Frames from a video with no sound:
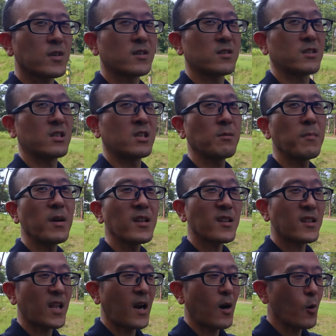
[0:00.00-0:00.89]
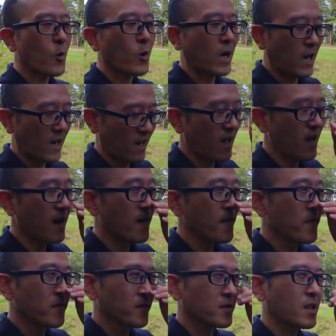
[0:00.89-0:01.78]
やし暇だろうか
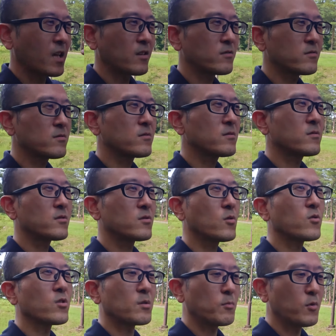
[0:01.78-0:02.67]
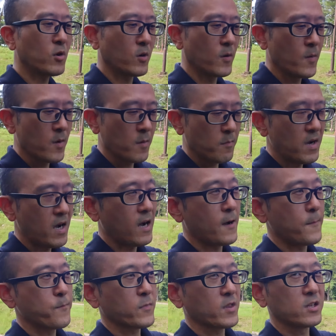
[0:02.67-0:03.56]
らっていうよりもま
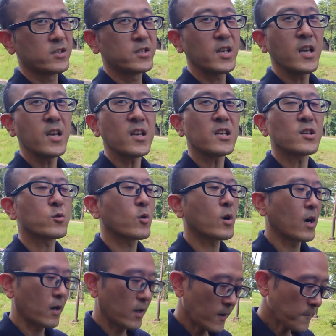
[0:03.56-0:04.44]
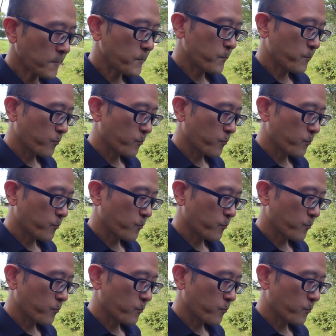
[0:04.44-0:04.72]
あ善意とかね